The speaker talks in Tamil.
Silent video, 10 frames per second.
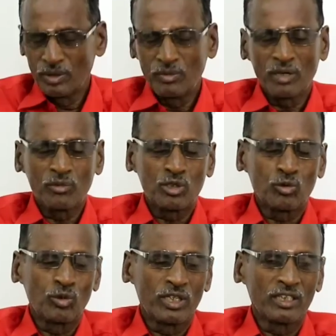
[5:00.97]
இப்பயுமே
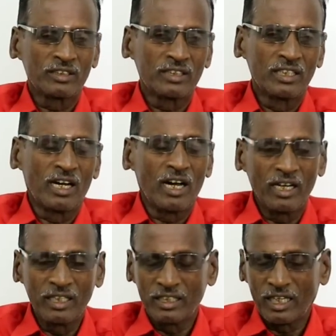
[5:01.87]
அமைச்சு கொடுக்காது
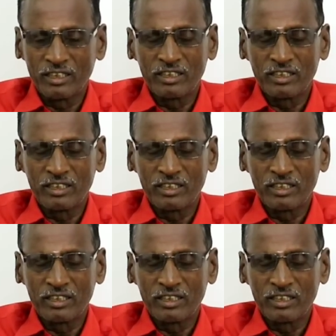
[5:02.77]
ஆக